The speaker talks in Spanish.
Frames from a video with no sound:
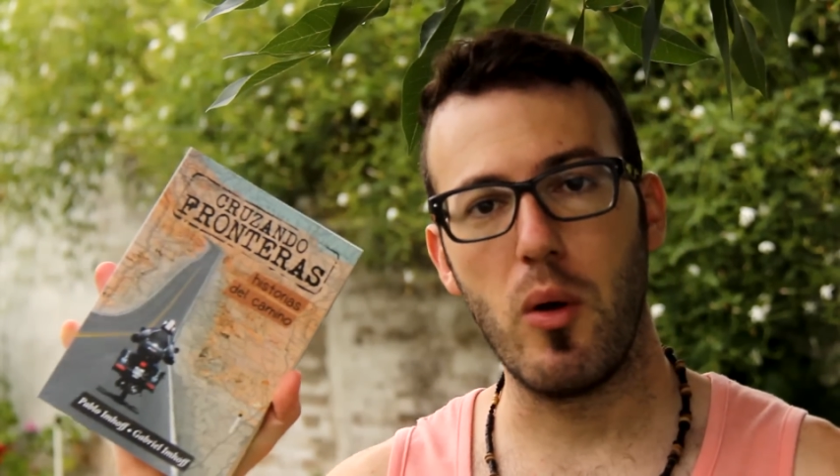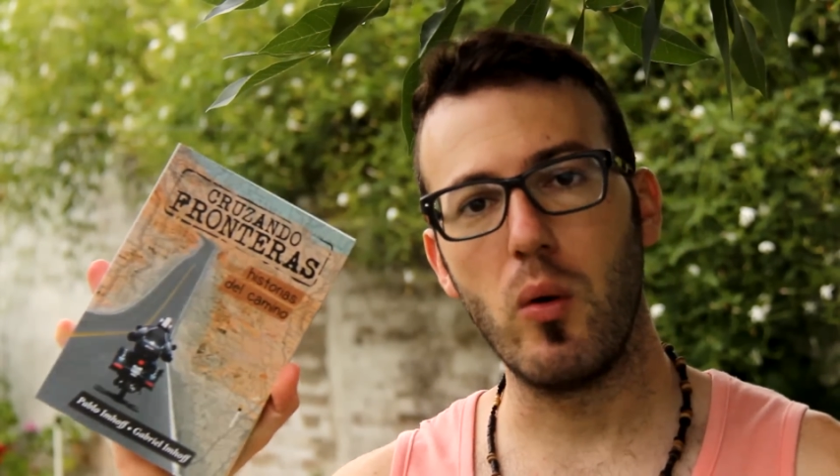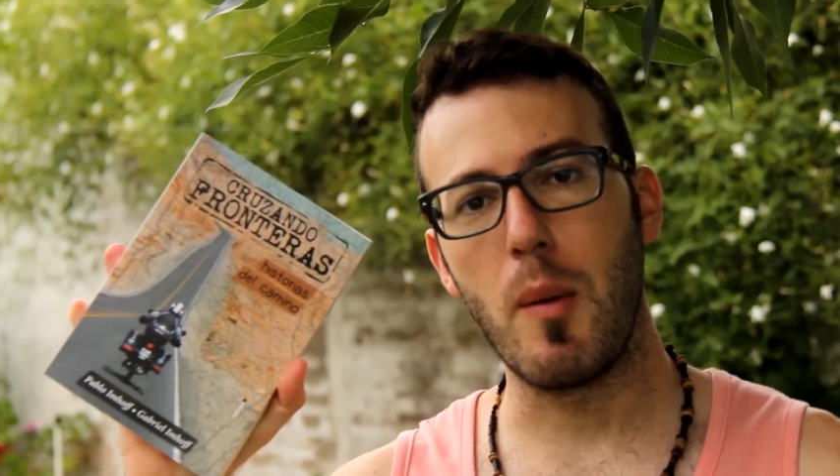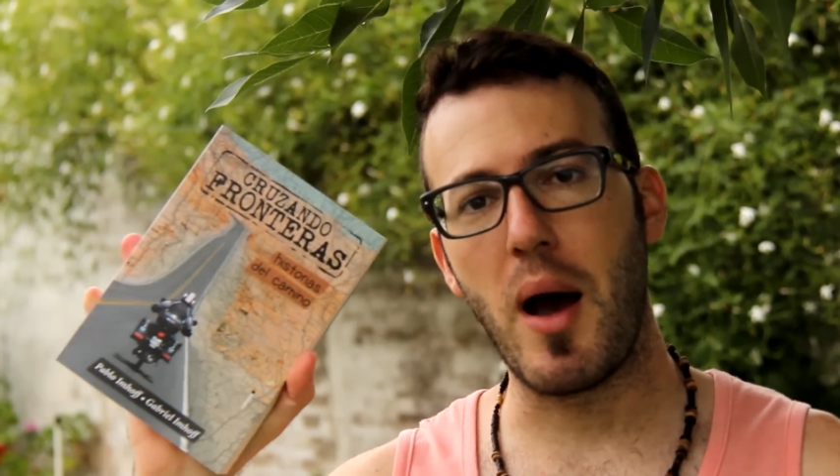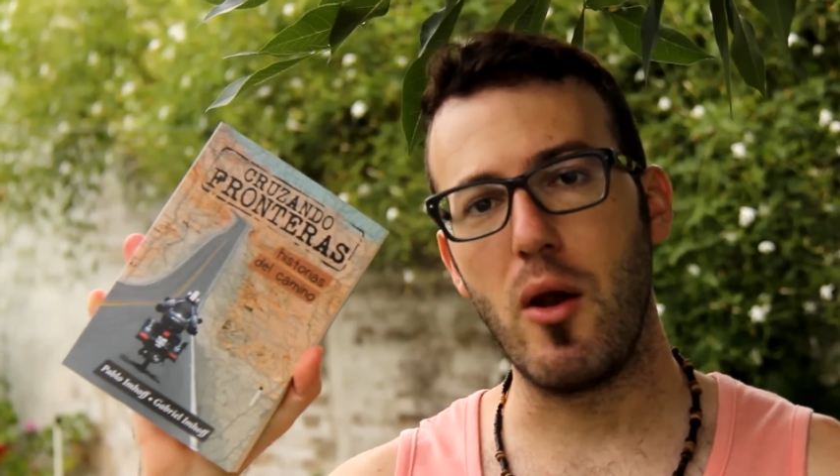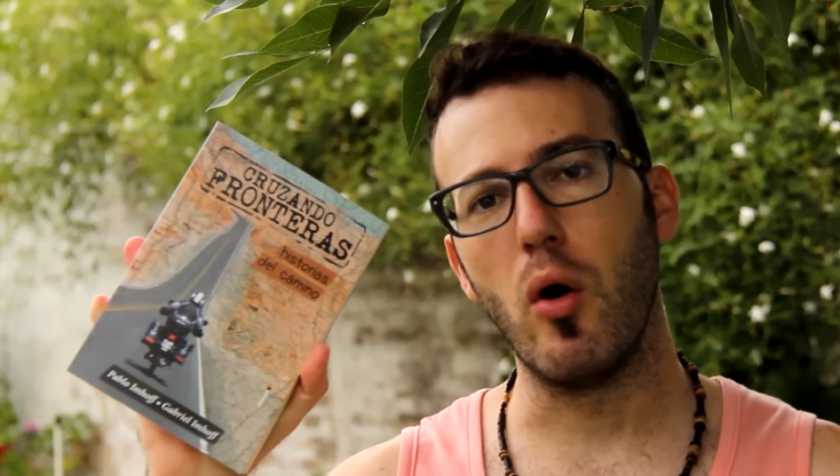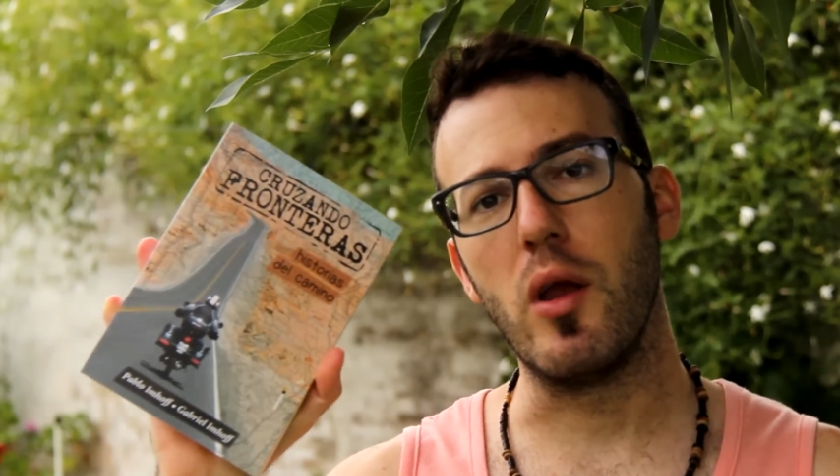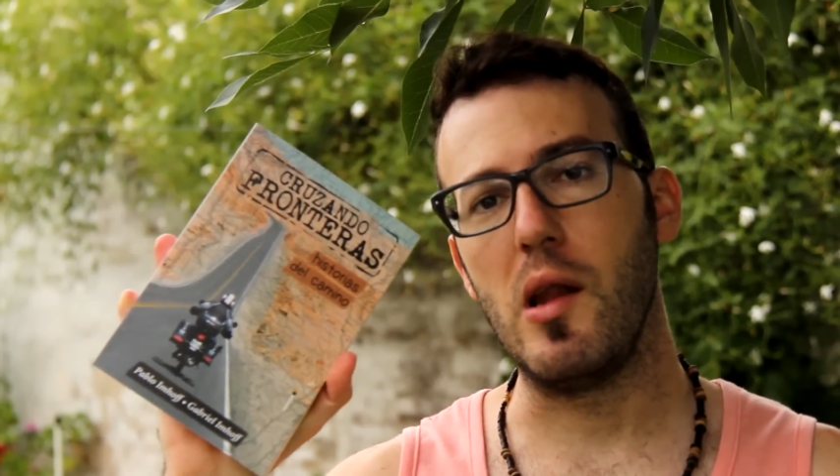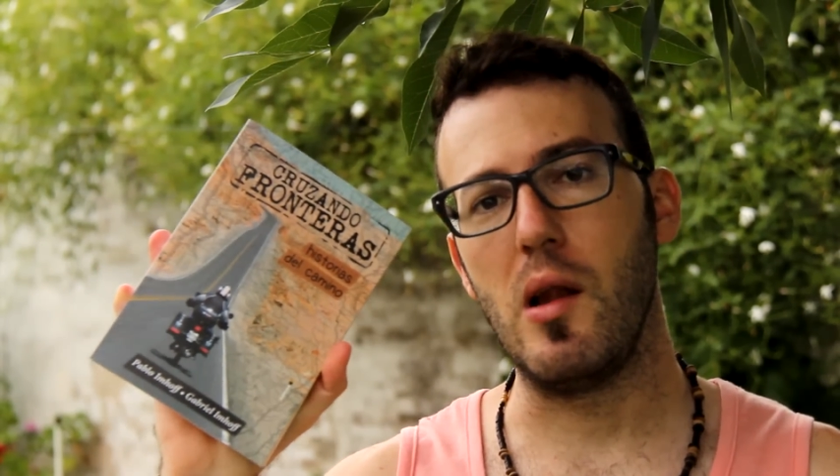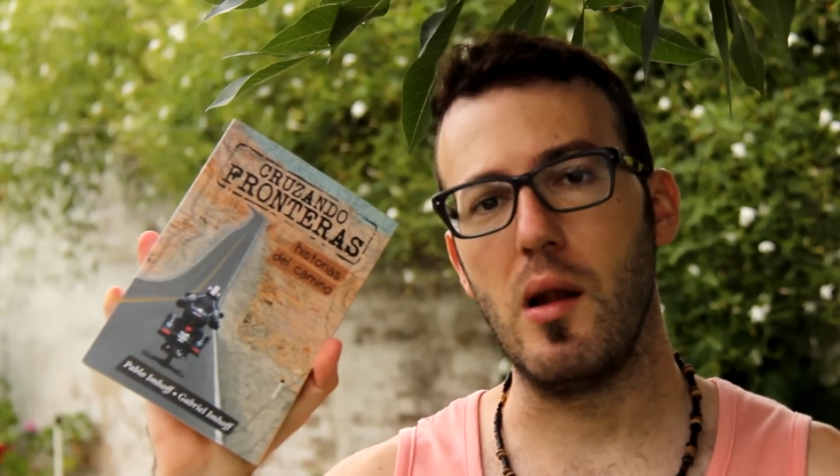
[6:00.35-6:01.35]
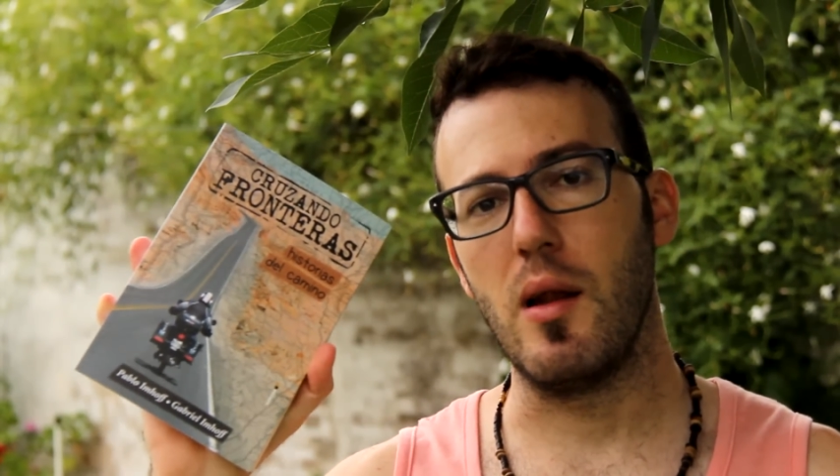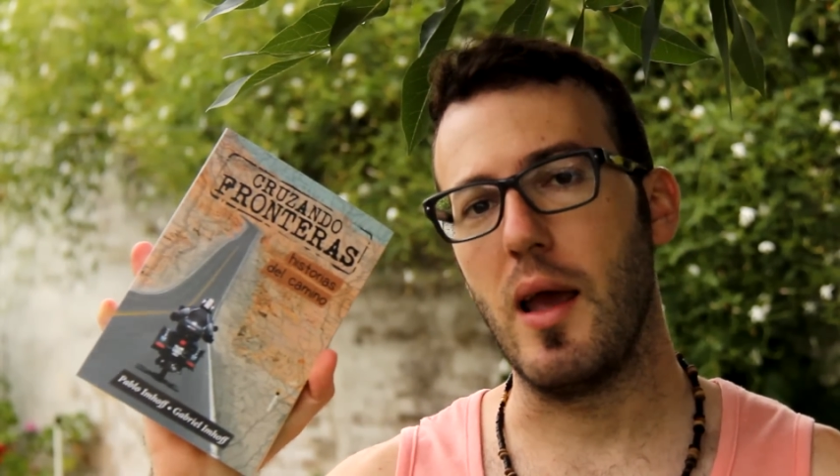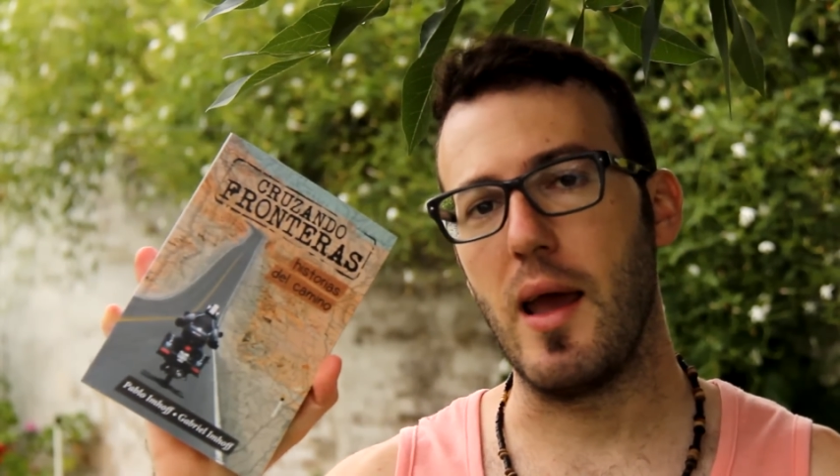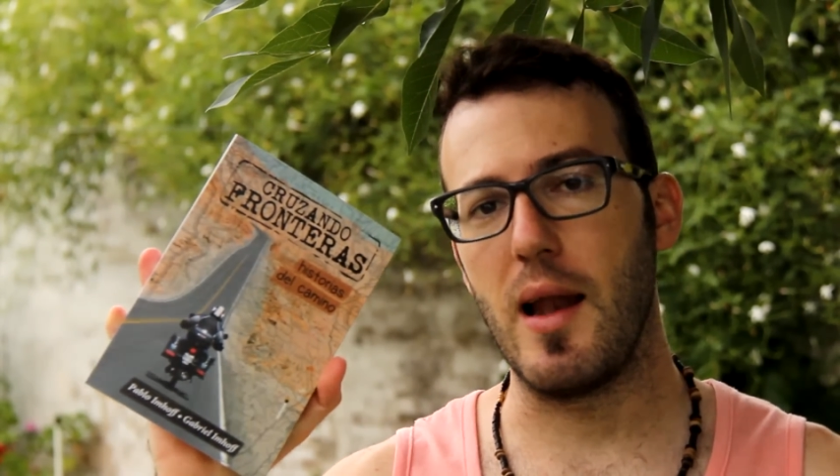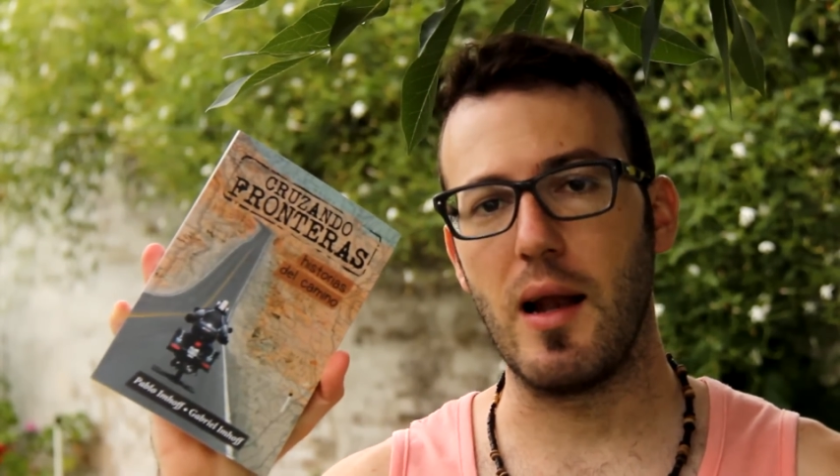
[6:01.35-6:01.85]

me da una mano y es él